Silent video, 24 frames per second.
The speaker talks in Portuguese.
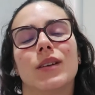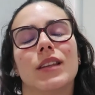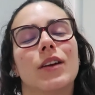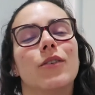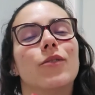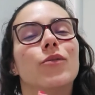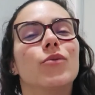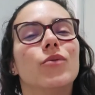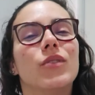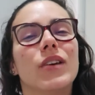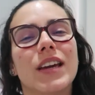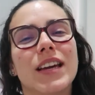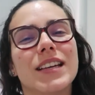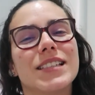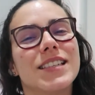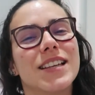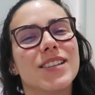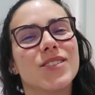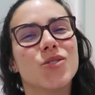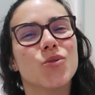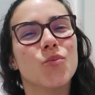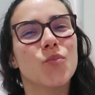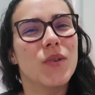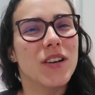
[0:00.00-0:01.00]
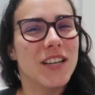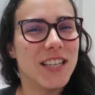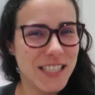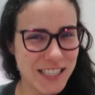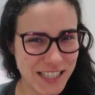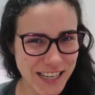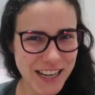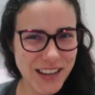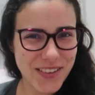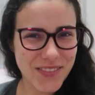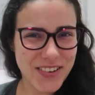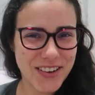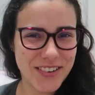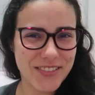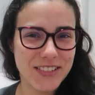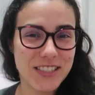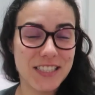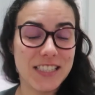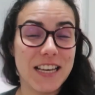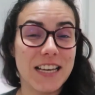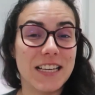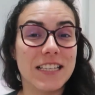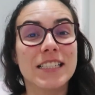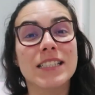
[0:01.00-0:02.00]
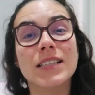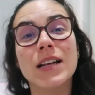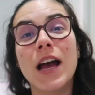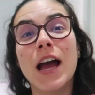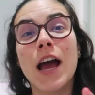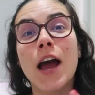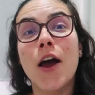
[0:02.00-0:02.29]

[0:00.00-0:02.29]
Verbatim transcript: Então fica essa super dica para vocês.